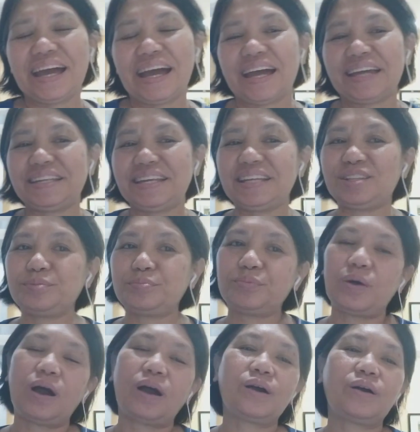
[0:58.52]
Andito po
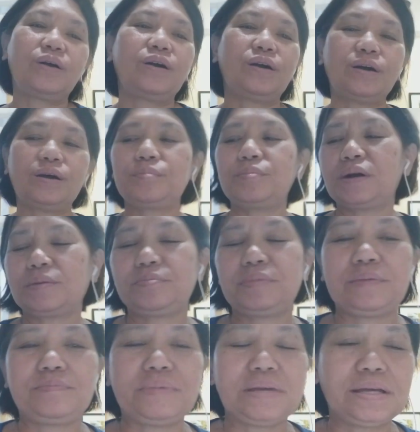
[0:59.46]
ako
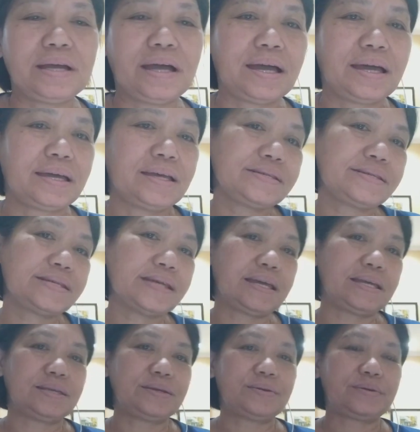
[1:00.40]
magbibigay sa
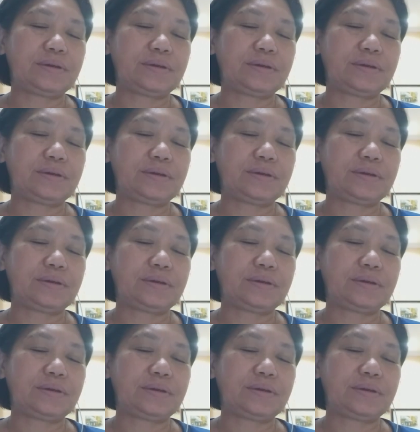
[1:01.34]
inyo